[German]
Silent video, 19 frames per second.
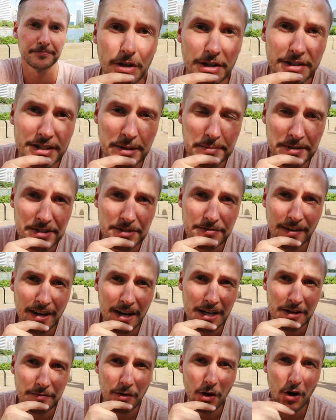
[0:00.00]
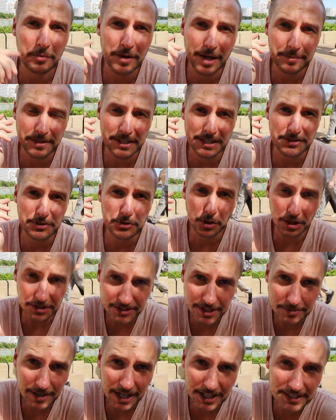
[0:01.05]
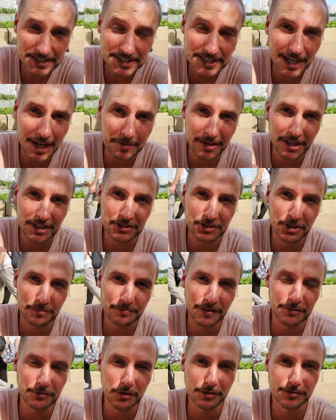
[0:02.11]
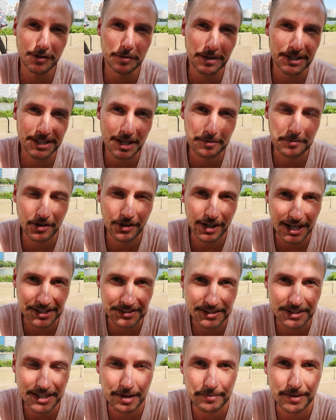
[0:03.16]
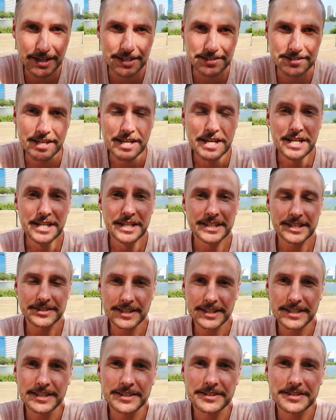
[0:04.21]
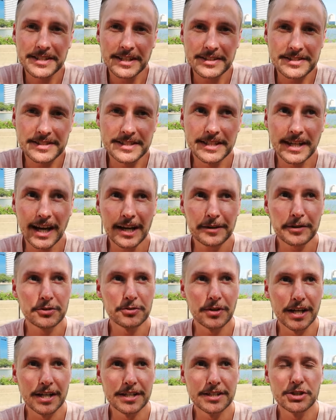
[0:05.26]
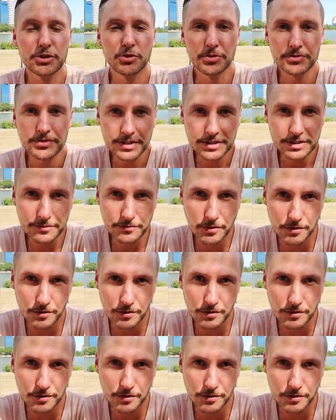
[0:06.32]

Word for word: So, jetzt kann man sich fragen, warum habt ihr jetzt trotzdem gerade die Kamera genommen, weil Vollformat haben ja noch andere Kameras. Tatsächlich ist das die, aktuell die günstigste